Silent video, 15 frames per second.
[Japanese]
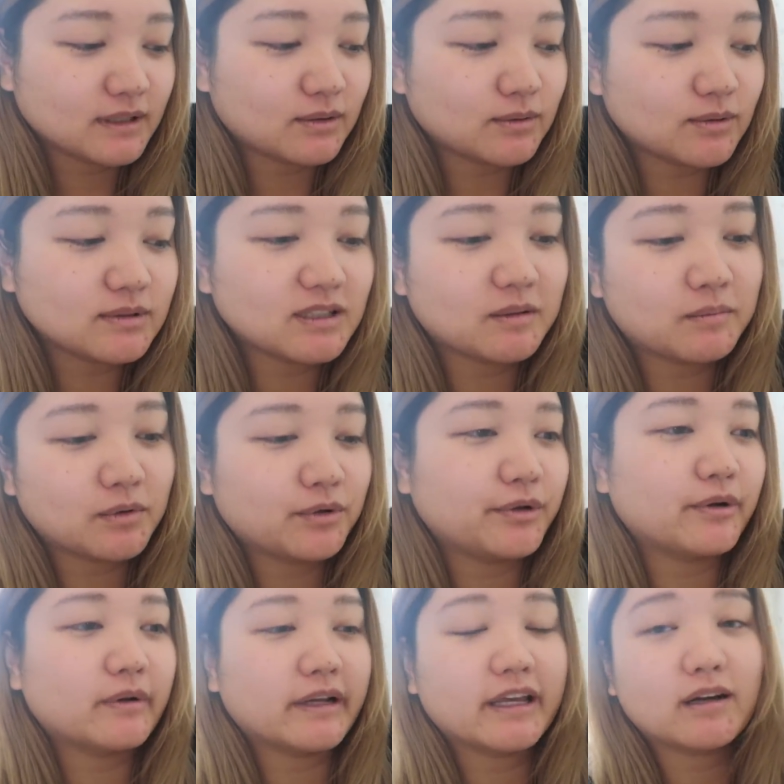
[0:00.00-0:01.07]
お父さんも
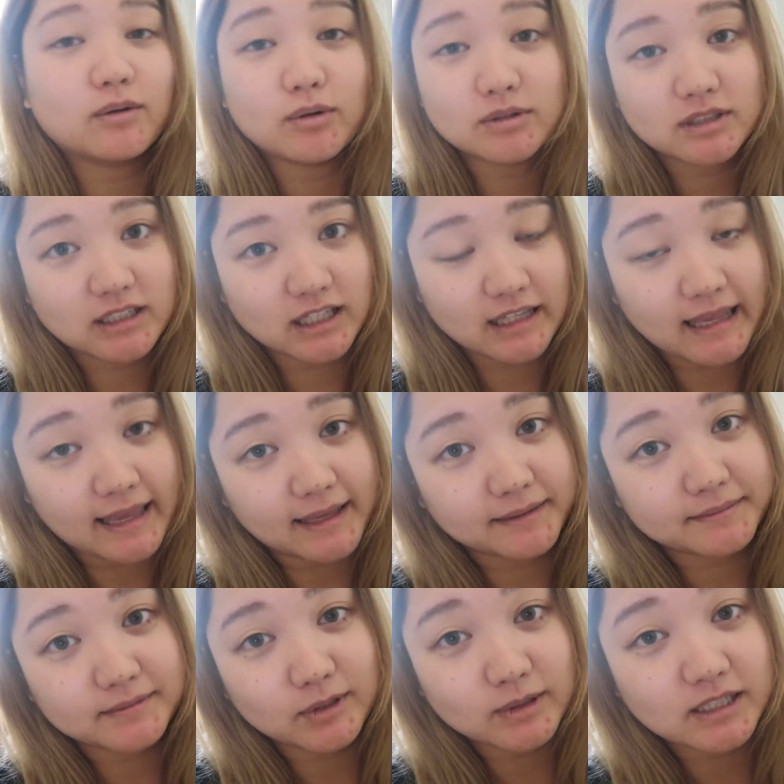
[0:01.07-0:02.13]
料理結構好きで
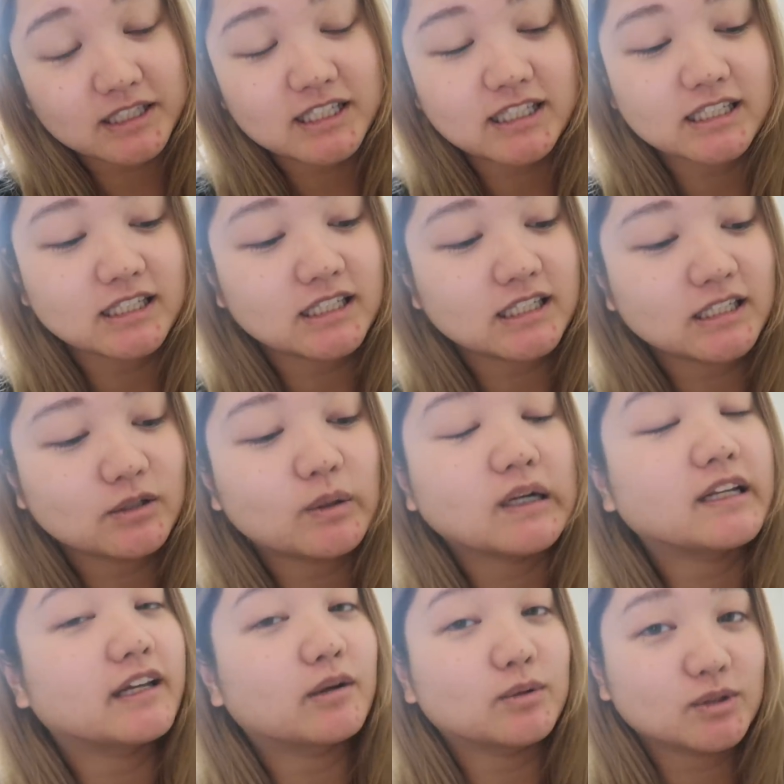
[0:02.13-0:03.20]
土日とか
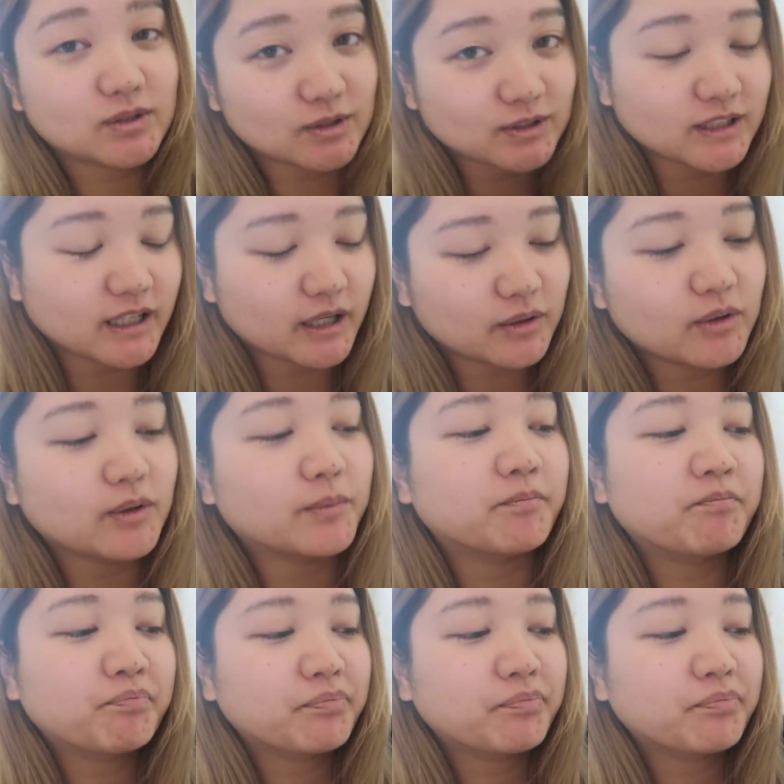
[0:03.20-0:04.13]
に1個作るんだけどあの